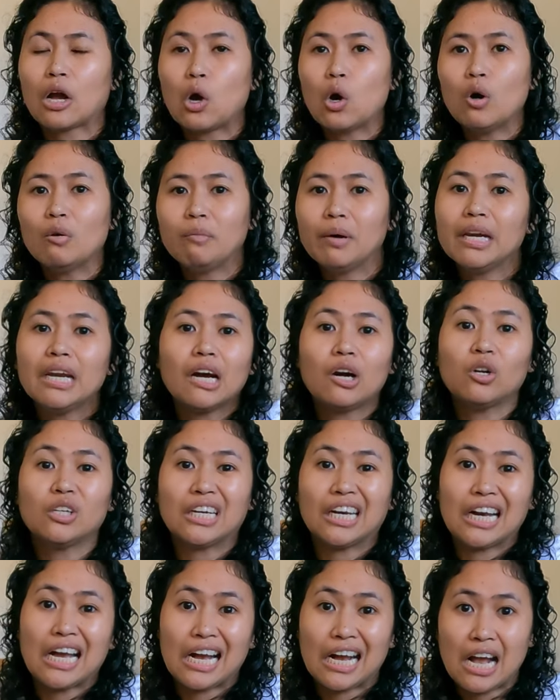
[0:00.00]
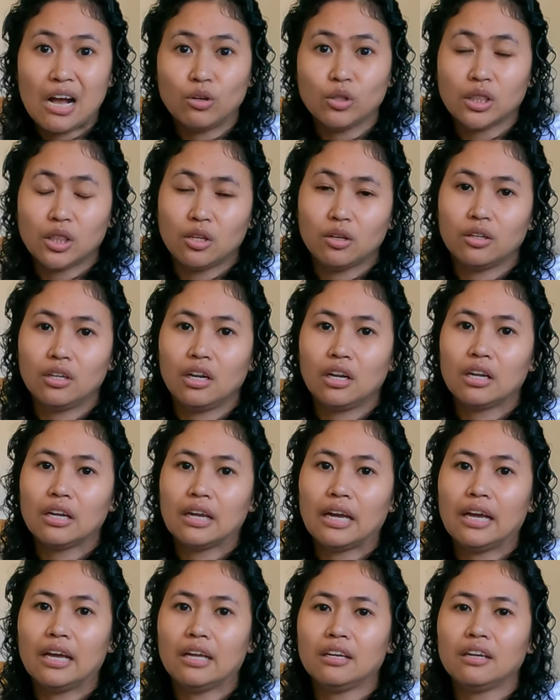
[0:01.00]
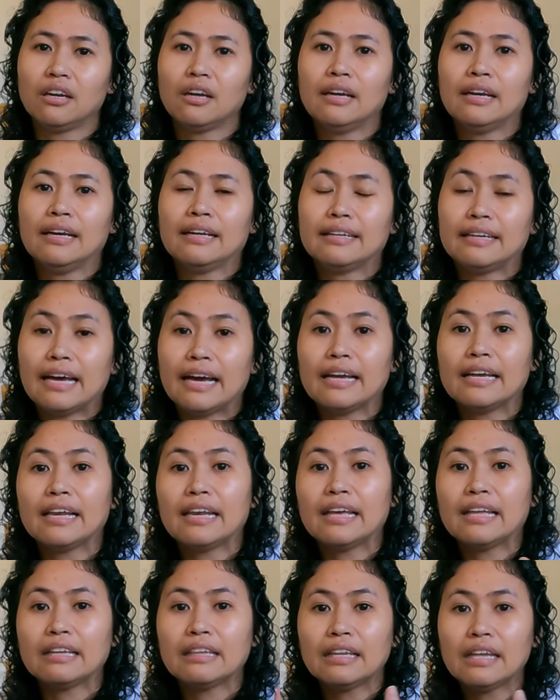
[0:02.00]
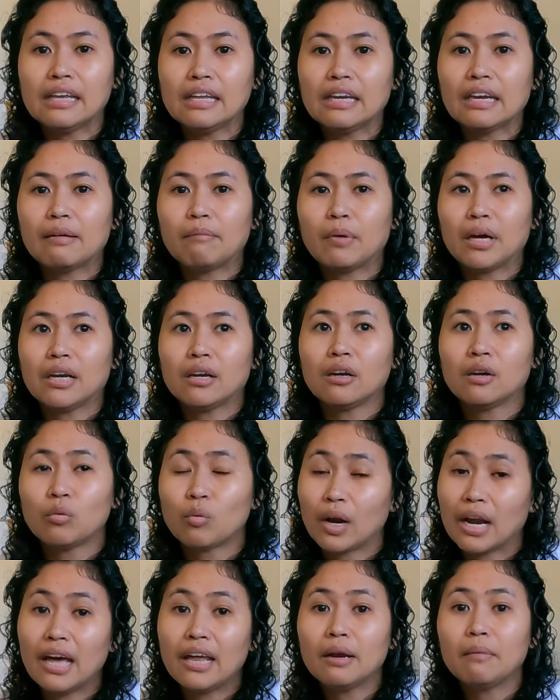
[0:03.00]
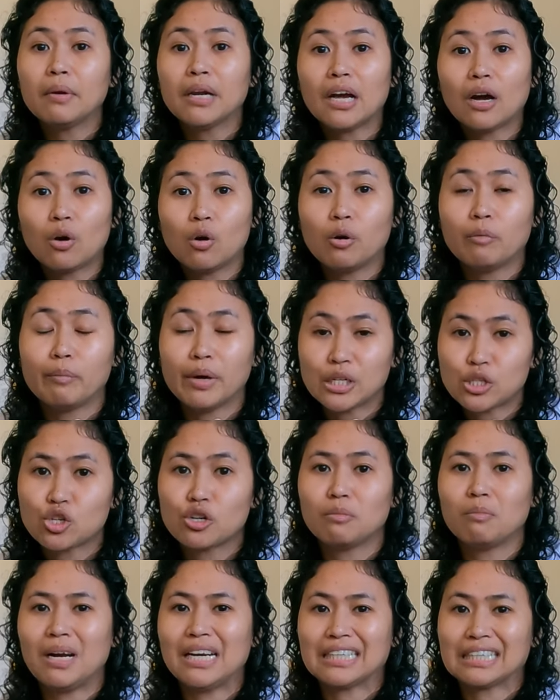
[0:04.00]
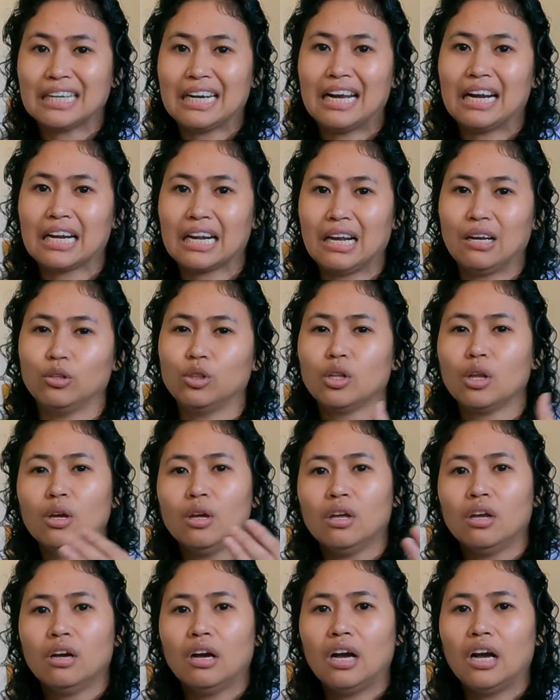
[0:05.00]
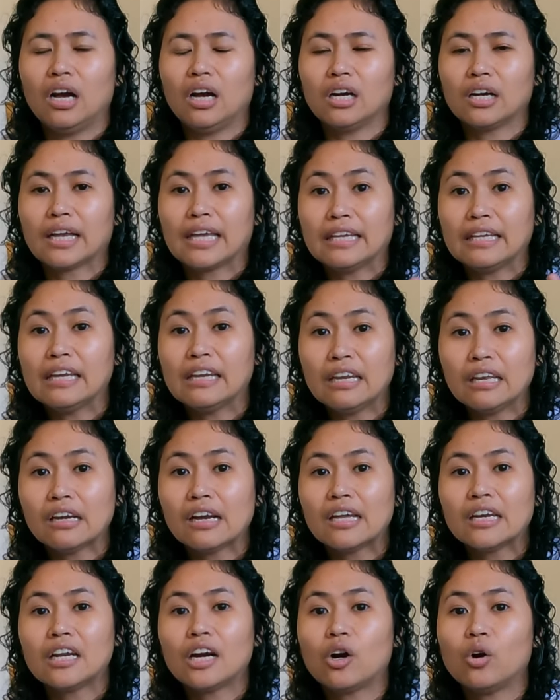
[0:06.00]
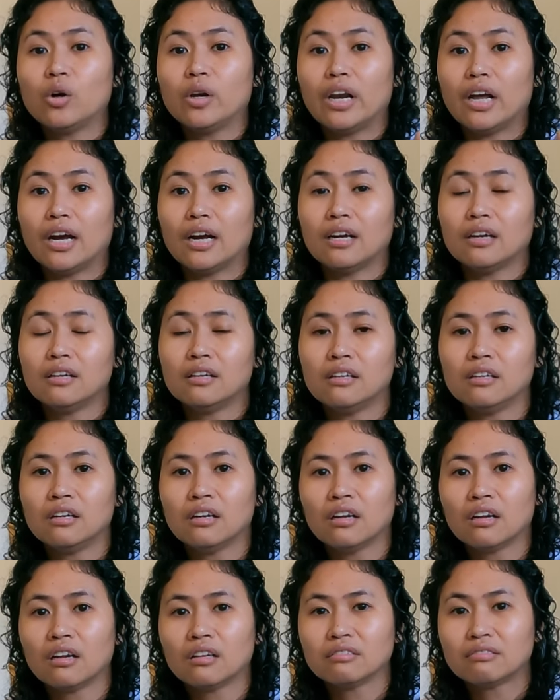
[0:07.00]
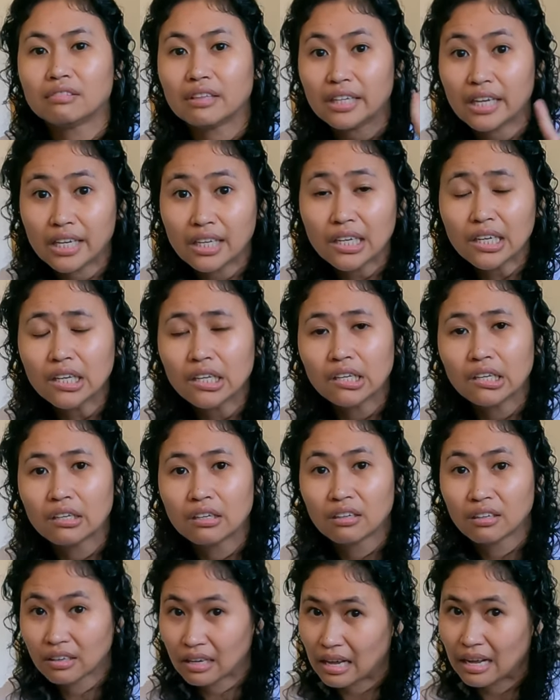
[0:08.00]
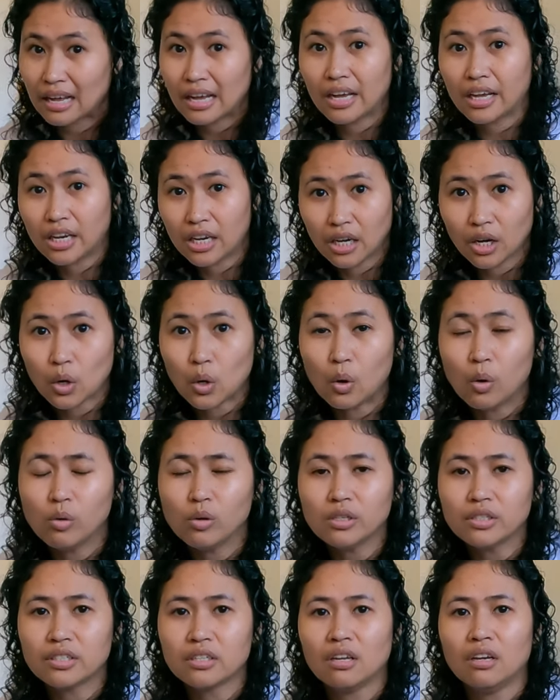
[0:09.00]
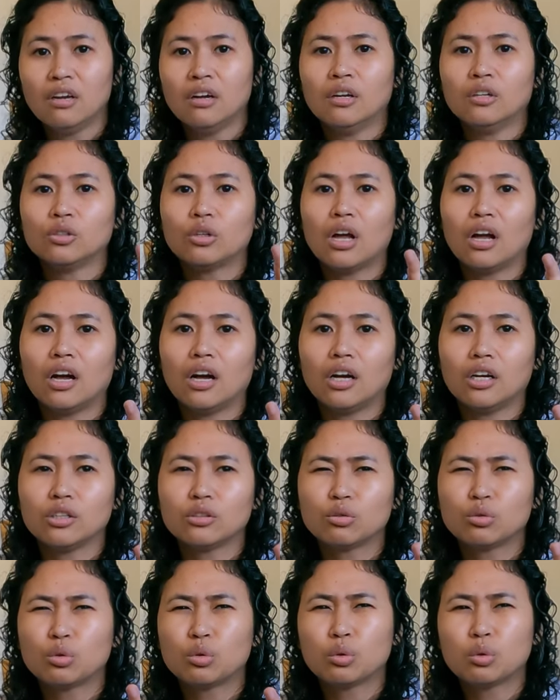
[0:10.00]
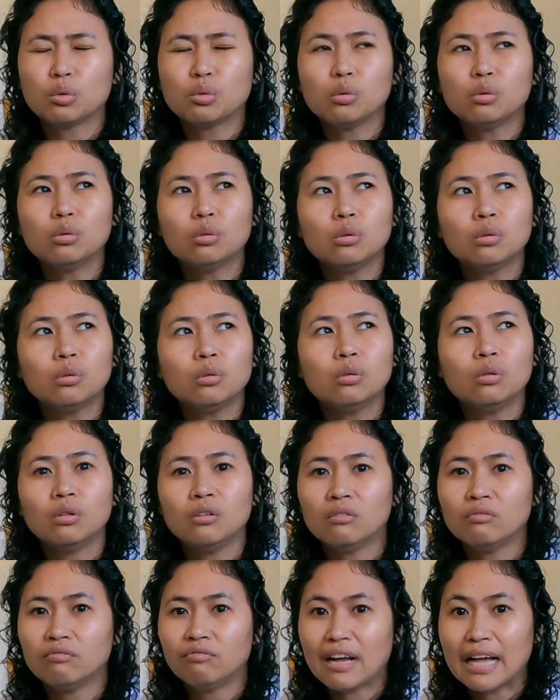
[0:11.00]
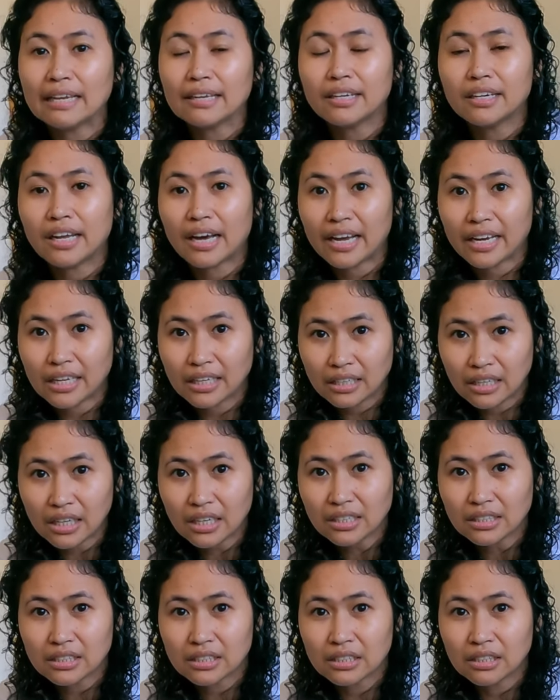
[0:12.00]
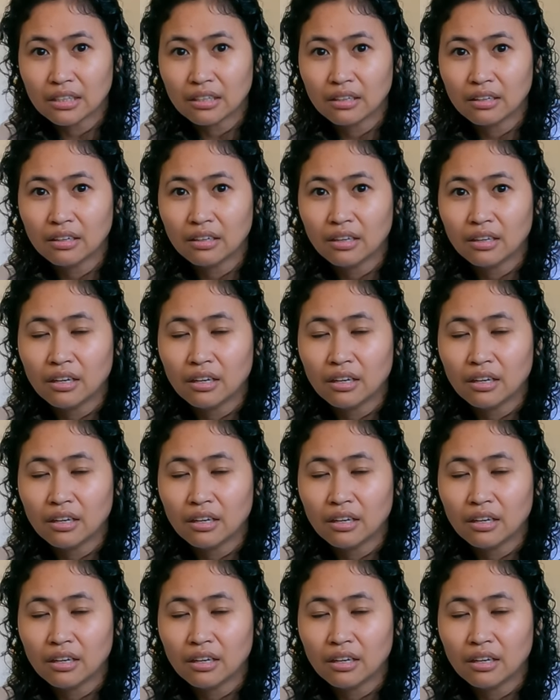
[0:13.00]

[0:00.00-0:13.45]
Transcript: nag-open ako ng account doon and dahil hindi naman, wala naman akong Metro Bank na account, uh, hiningan ako ng TIN, kagaya ng Coles, uh, two valid IDs.